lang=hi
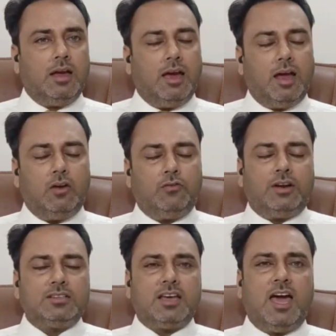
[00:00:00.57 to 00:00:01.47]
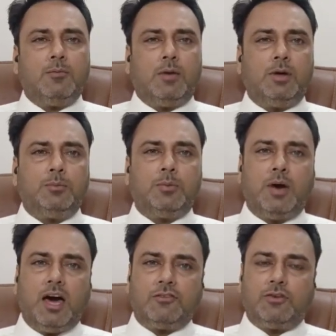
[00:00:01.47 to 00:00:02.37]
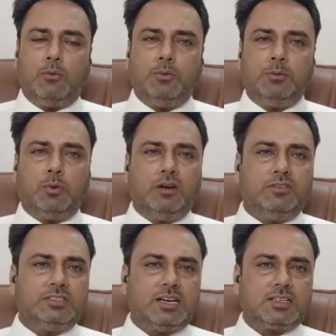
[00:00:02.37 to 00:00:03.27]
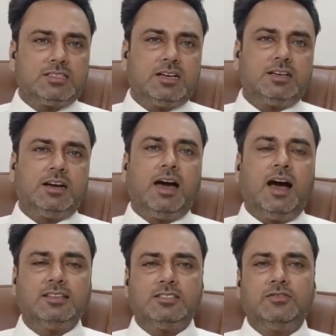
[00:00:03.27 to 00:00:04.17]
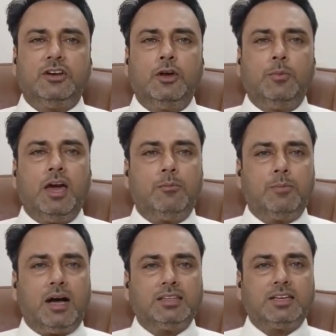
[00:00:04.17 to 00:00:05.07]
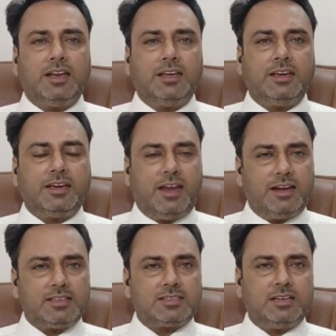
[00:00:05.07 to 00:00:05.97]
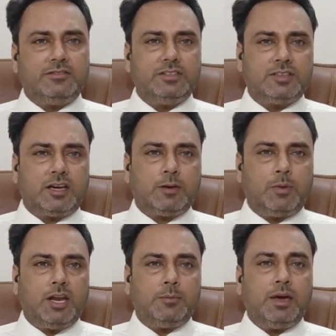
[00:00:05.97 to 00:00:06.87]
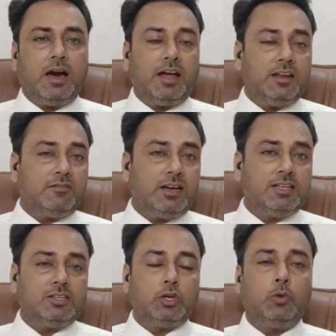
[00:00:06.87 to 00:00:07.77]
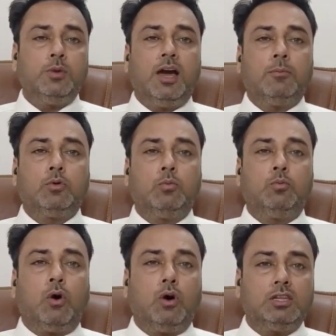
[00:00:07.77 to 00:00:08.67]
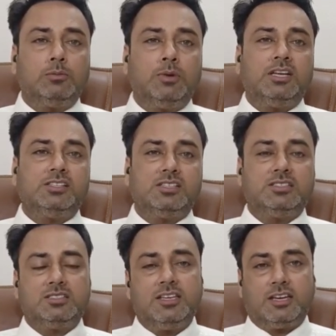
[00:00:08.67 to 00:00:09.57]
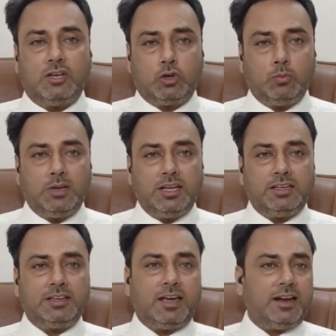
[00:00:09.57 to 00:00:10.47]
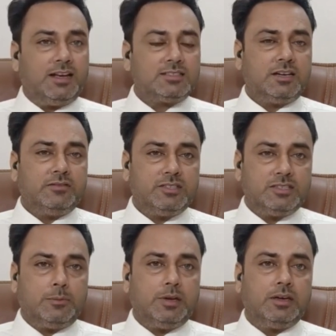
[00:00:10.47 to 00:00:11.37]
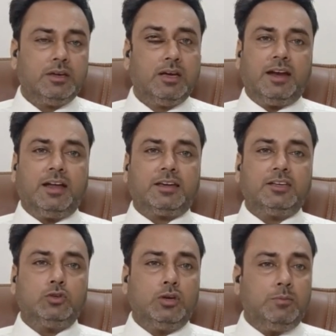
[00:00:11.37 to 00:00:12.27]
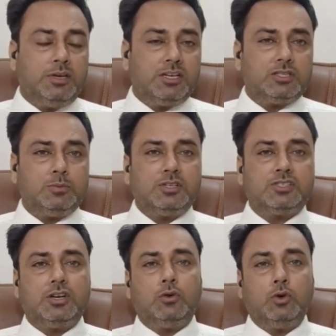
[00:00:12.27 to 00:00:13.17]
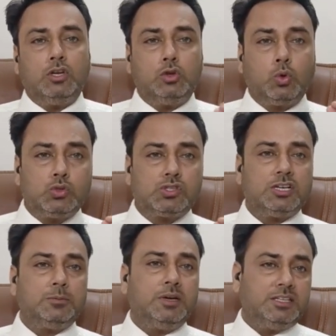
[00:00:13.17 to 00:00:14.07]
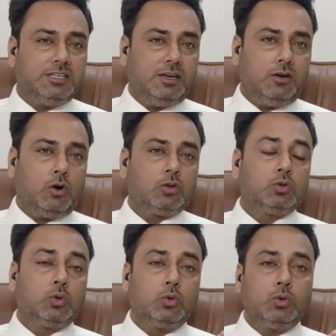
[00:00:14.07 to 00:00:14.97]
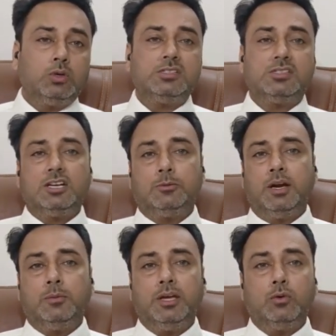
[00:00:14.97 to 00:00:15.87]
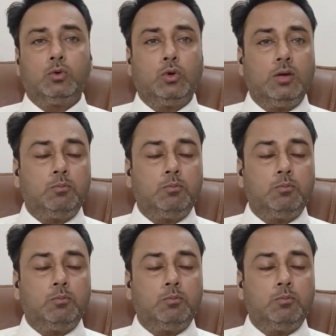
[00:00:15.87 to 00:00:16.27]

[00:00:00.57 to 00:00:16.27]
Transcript: हेलो फ्रेंड्स आई एम अमन परमार फ्रॉम बी पॉइंट वीज़ा कंसल्टेंट आज इस वीडियो में हम बात करेंगे कनाडा स्टडी वीज़ा के बारे में आने वाले दिनों में आपको बहुत बड़ी चेंजेस देखने को मिलेगी कनाडा स्टडी वीज़ा में कनाडा के जो इमिग्रेशन मिनिस्टर हैं उन्होंने दो स्टेटमेंट दिए और दोनों ही स्टेटमेंट में उन्होंने